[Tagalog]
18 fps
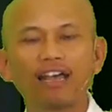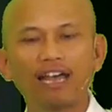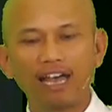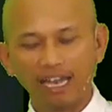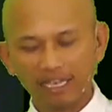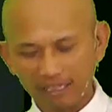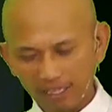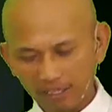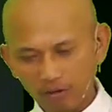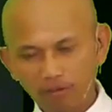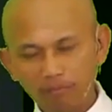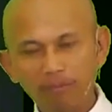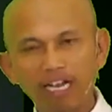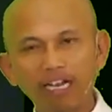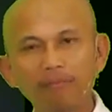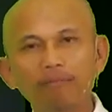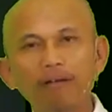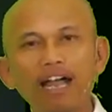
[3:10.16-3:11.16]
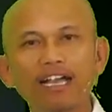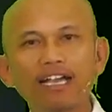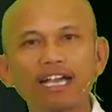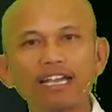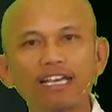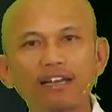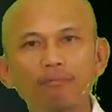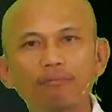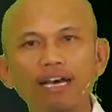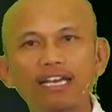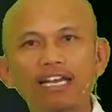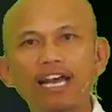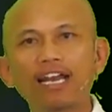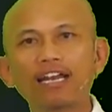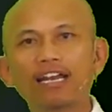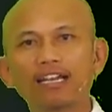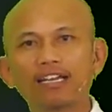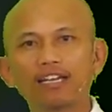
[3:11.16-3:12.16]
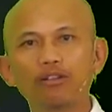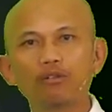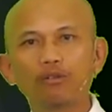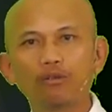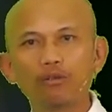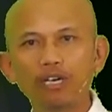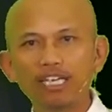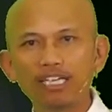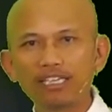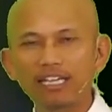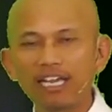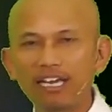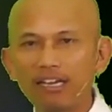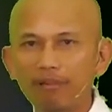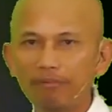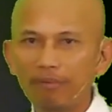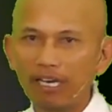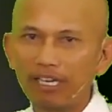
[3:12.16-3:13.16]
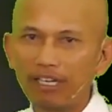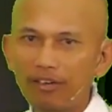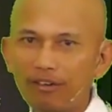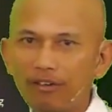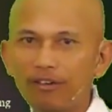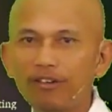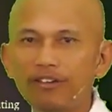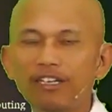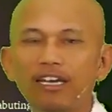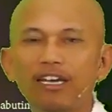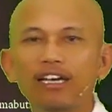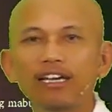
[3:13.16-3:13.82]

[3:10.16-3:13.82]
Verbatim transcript: At itong mga bagay na banal na kinukulikta ng Panginoon